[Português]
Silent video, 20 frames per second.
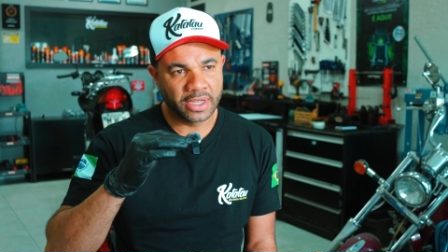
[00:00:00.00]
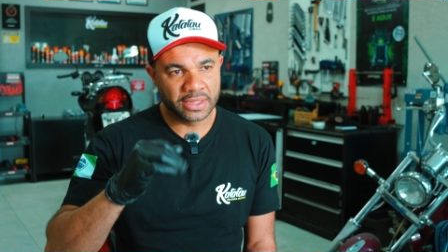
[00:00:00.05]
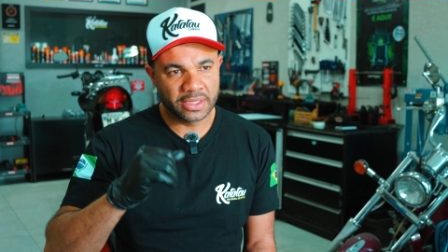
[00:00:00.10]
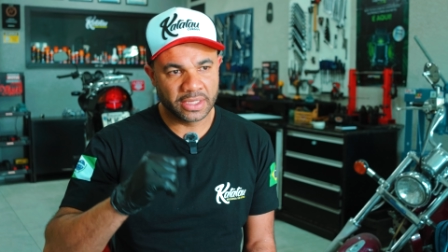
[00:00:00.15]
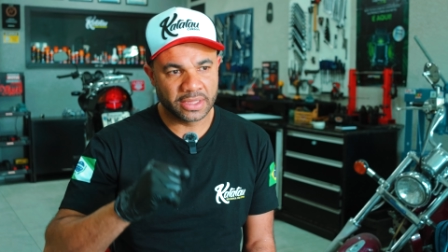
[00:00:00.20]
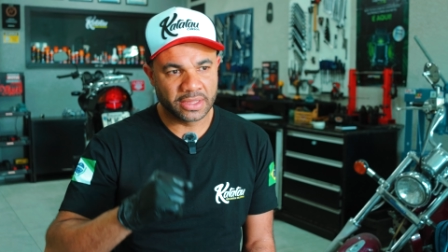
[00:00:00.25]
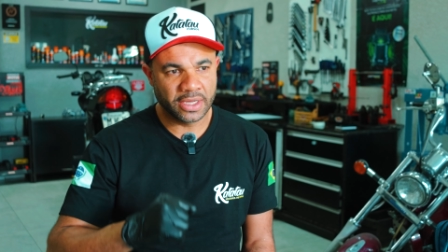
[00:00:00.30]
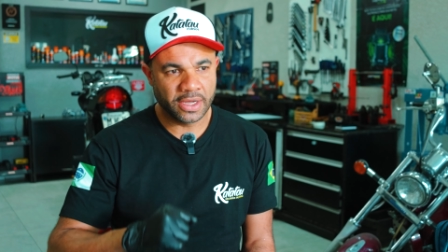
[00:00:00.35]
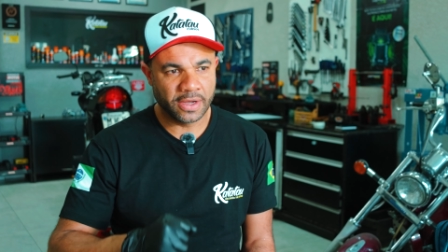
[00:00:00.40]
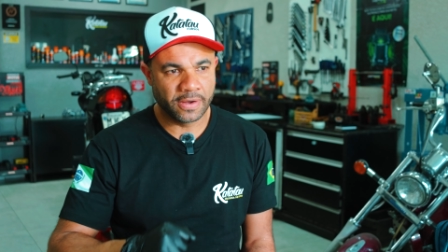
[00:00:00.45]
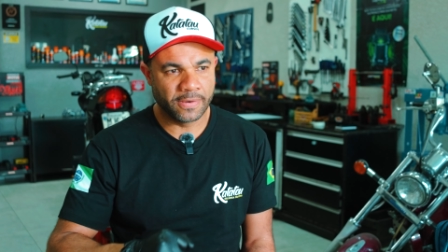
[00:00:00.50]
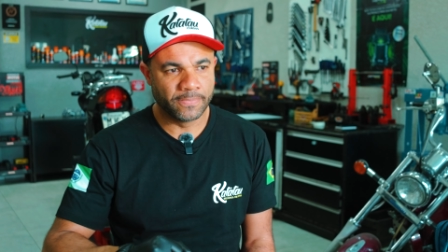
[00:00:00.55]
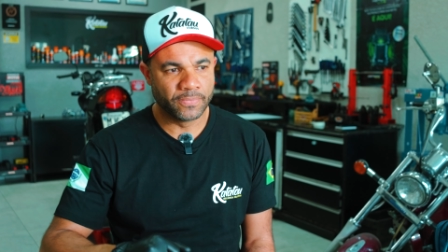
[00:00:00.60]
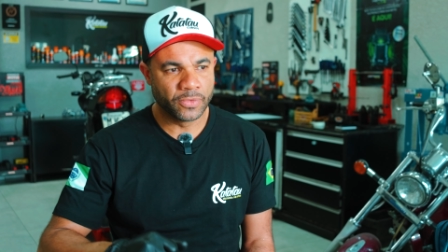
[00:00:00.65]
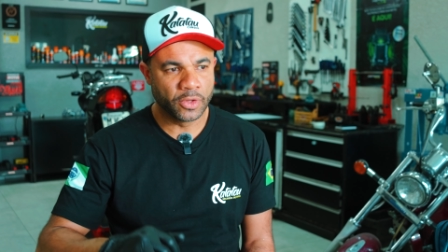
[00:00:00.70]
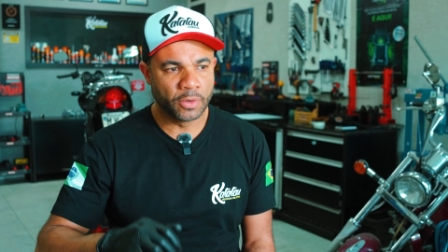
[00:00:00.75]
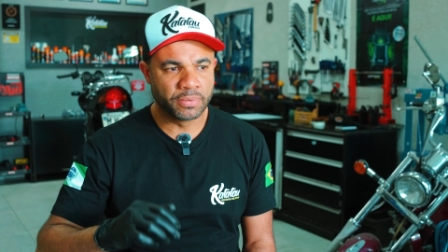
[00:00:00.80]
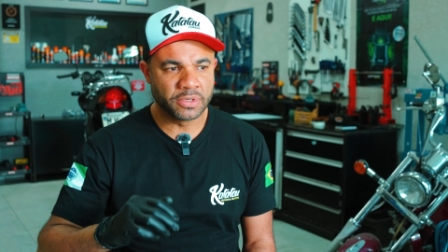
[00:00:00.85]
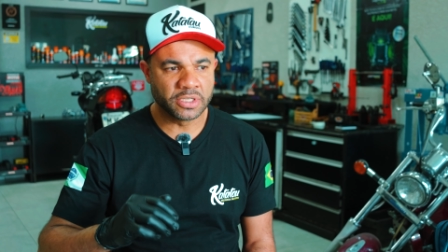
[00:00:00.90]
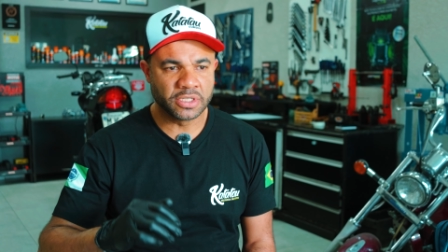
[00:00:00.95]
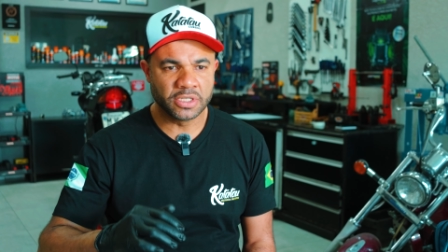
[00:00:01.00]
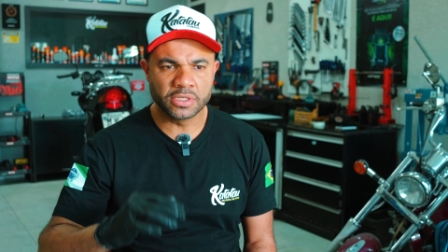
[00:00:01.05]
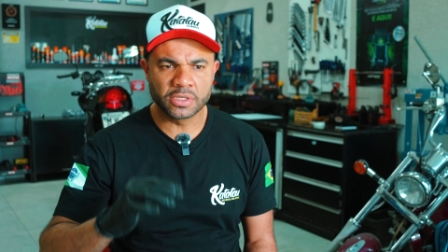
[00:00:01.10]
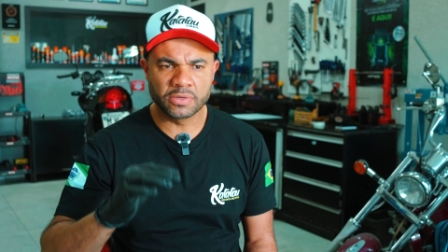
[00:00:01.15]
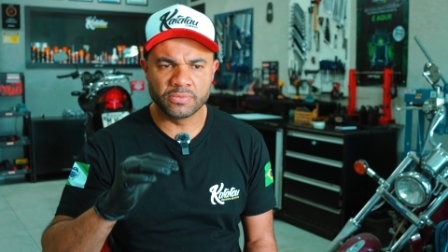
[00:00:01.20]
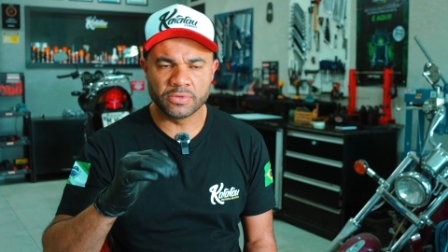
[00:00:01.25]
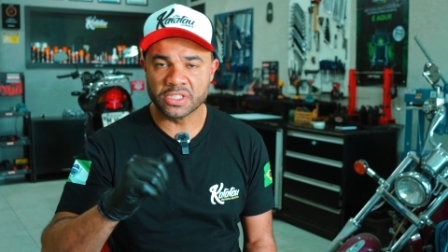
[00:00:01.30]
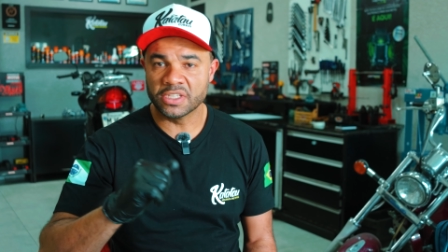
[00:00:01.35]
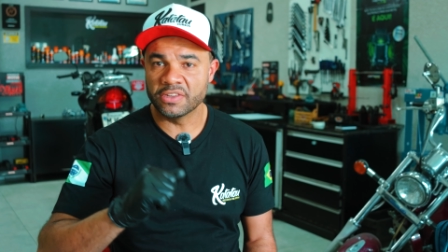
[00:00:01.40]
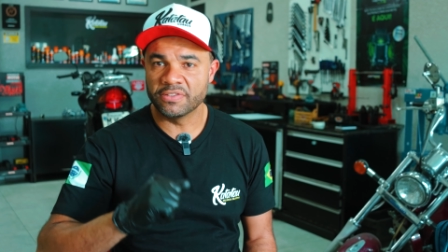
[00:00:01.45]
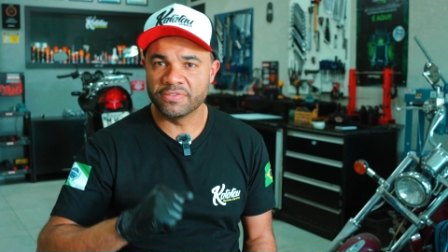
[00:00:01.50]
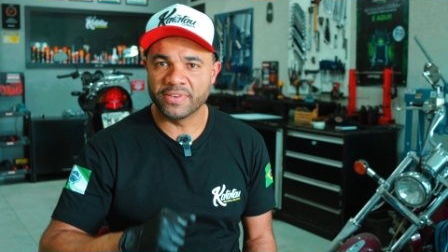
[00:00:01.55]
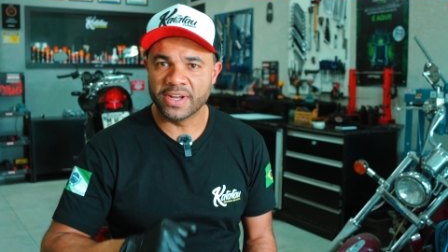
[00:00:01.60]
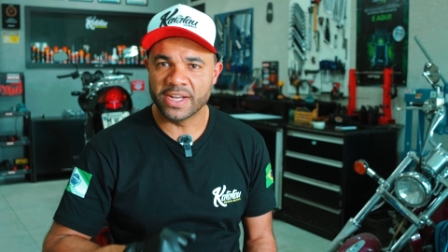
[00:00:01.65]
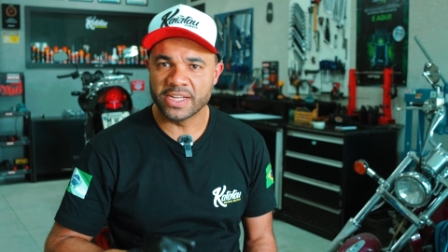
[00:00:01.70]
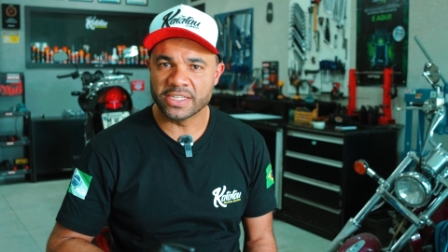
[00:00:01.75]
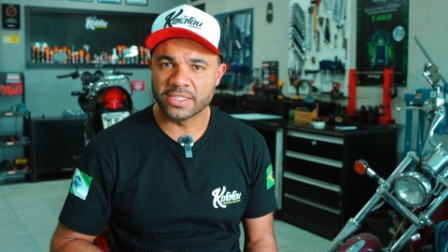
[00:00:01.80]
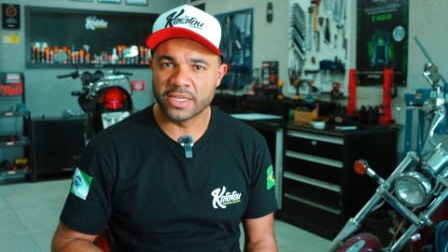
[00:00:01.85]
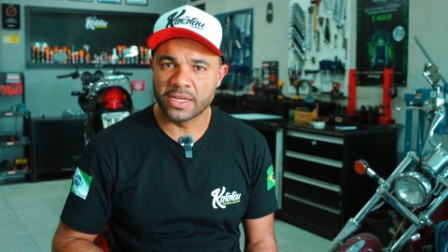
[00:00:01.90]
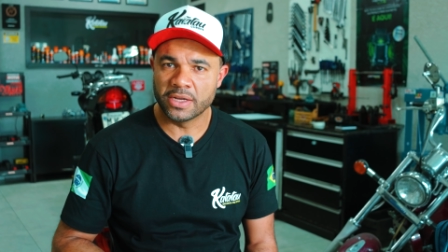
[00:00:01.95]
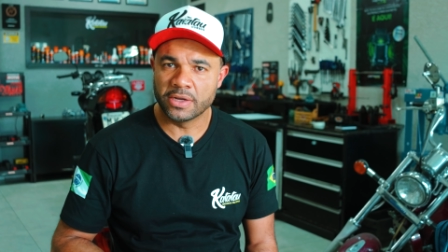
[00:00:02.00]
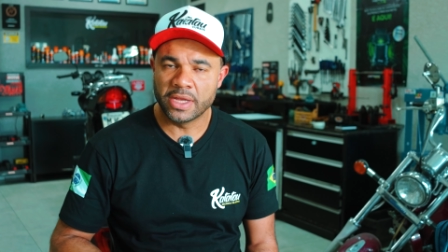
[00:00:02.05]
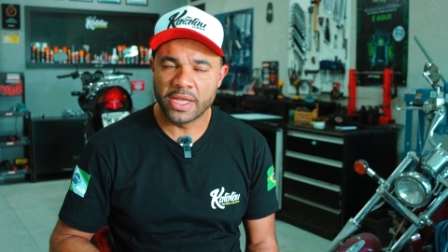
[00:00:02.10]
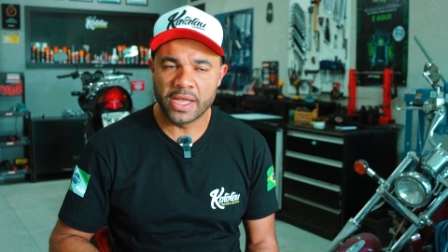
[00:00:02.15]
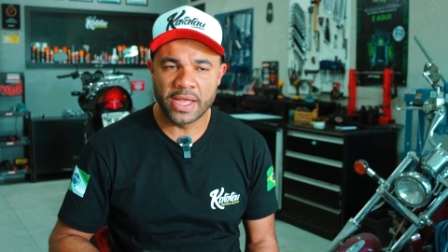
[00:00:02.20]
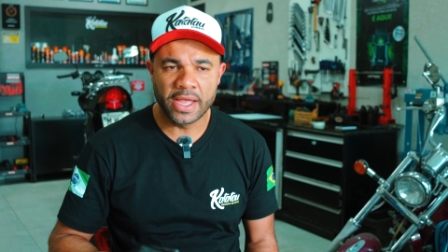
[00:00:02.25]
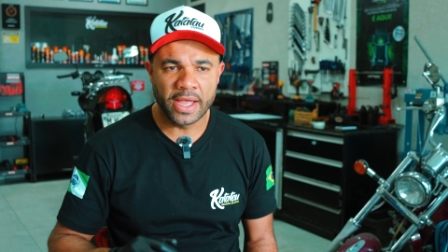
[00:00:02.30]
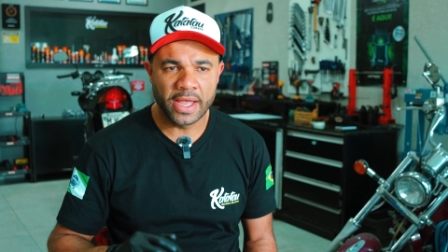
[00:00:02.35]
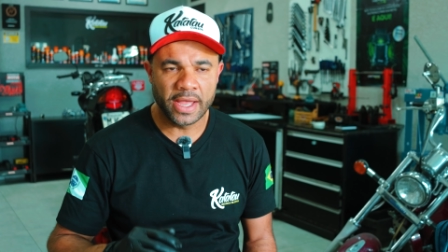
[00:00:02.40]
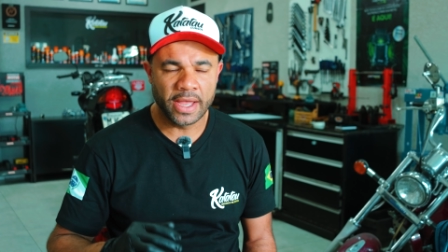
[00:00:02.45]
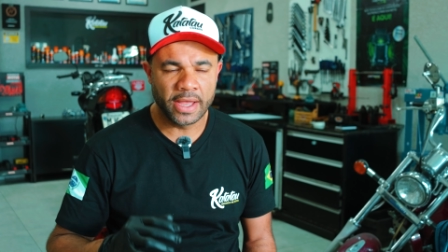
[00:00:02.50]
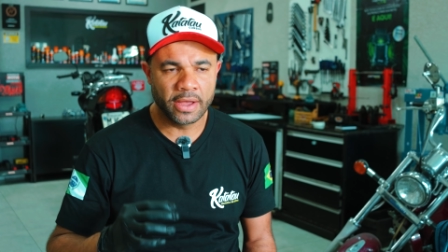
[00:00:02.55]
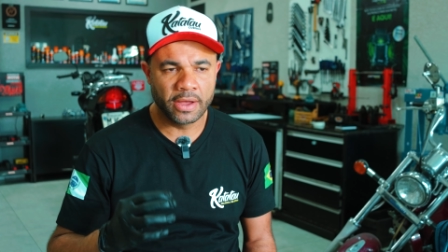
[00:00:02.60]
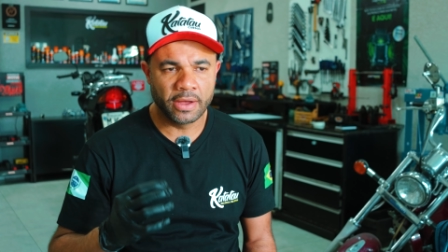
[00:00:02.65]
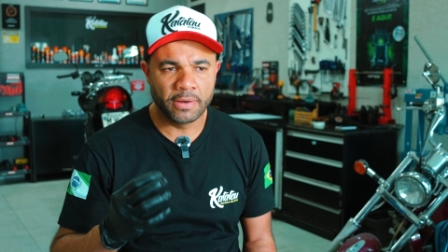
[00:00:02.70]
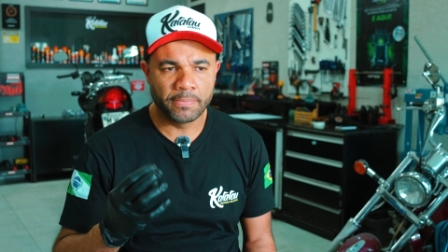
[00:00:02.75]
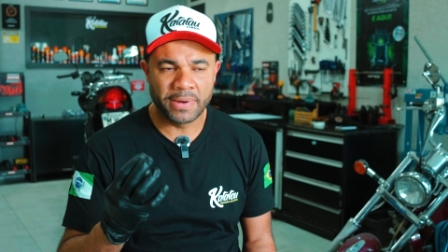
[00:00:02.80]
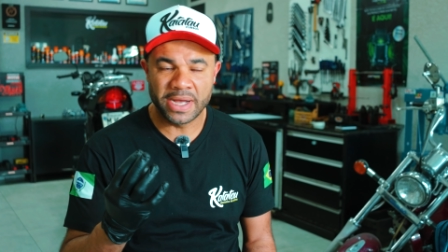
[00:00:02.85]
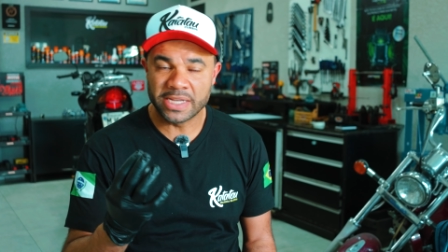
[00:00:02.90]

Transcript: Catatal, eu preciso que você faça, é,